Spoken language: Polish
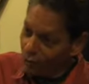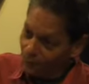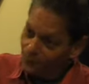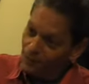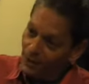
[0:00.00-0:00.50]

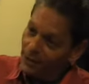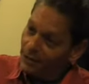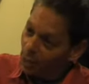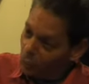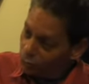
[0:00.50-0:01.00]
Aż pewnego
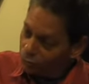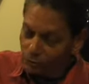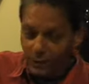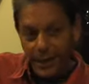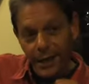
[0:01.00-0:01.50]
dnia
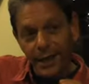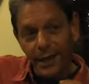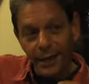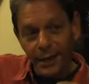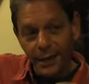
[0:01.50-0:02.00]
wystarczył jeden
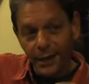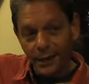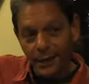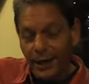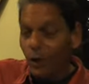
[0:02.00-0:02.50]
e-mail
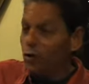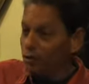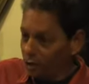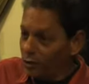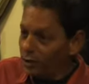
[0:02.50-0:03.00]
wysłany
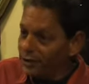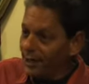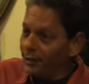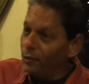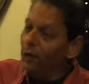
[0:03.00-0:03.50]
przez
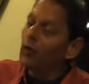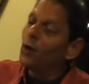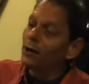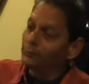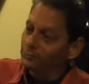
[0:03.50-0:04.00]
uznanego
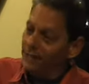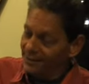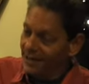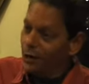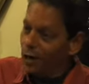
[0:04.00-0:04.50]
intelektualistę
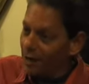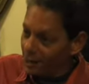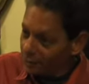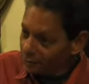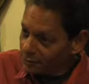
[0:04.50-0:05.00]

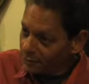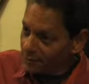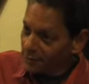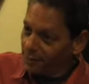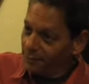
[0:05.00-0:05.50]
kubańskiego, aby
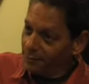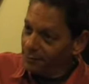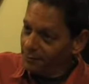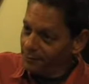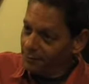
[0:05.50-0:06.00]
rozpętać
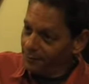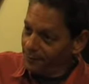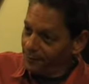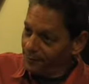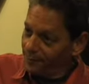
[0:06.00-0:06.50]

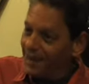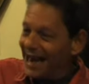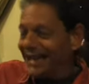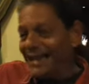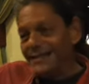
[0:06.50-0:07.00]
powszechne
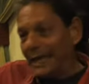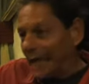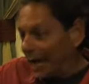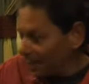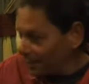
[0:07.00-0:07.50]
protesty
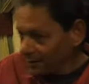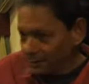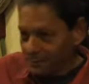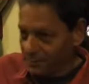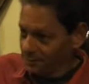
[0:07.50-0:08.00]
wśród
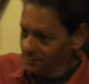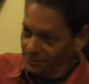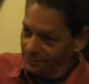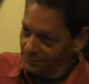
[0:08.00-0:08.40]
intelektualistów